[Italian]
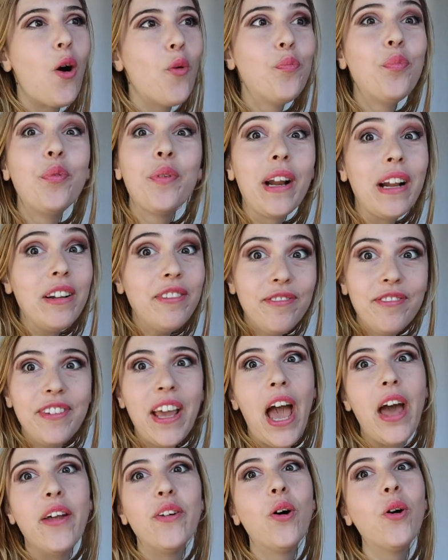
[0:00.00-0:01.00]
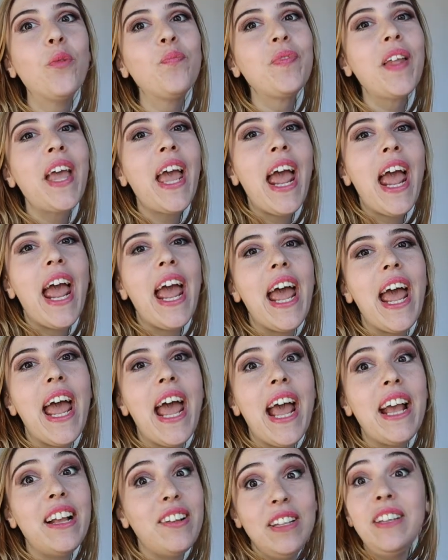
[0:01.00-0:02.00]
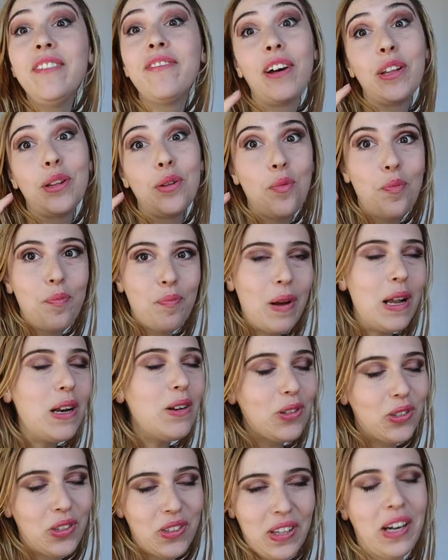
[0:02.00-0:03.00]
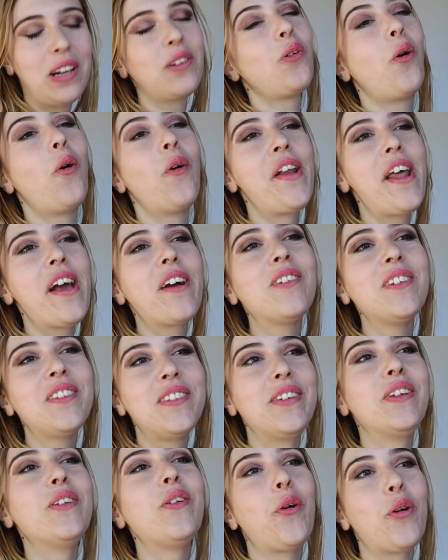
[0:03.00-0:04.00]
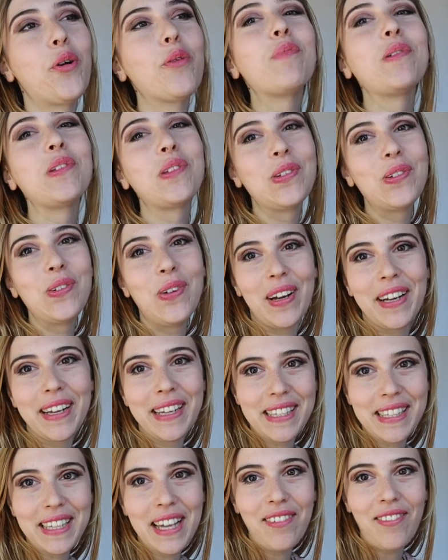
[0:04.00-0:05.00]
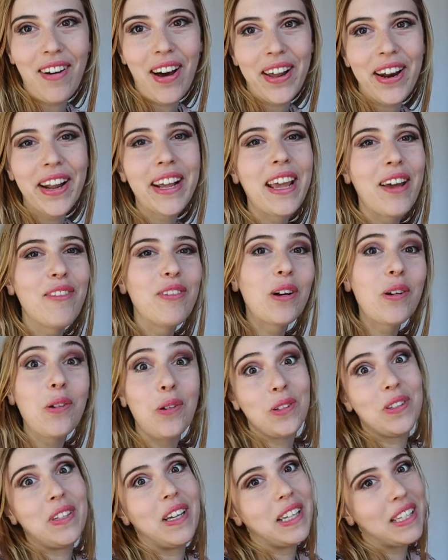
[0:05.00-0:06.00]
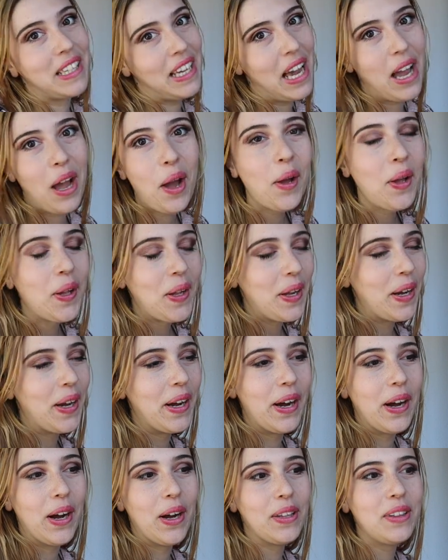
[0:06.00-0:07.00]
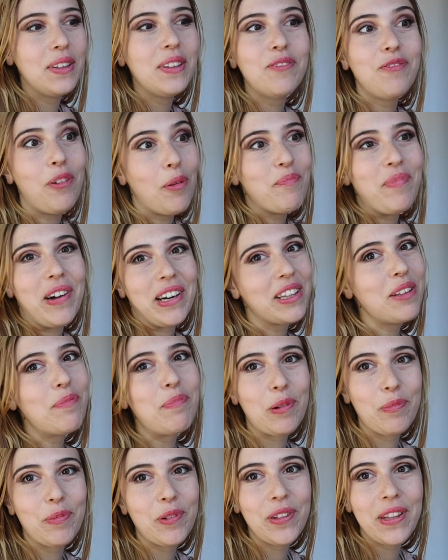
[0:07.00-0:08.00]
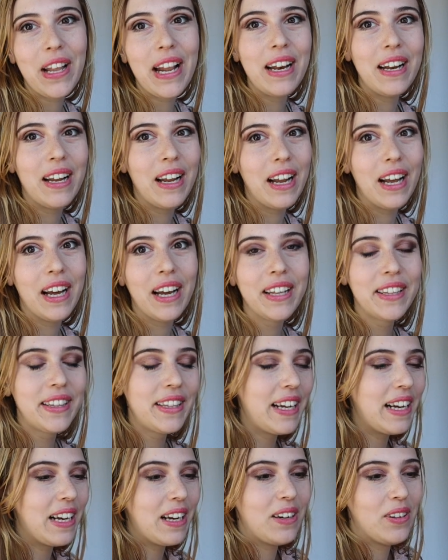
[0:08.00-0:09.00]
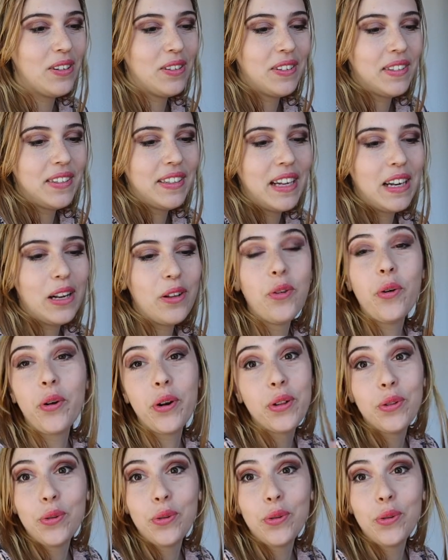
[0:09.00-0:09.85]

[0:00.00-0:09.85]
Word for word: oppure il fieno e gli fate un bello stratone così loro possono anche scavare, che è una cosa che eh, fa parte proprio del, della, della loro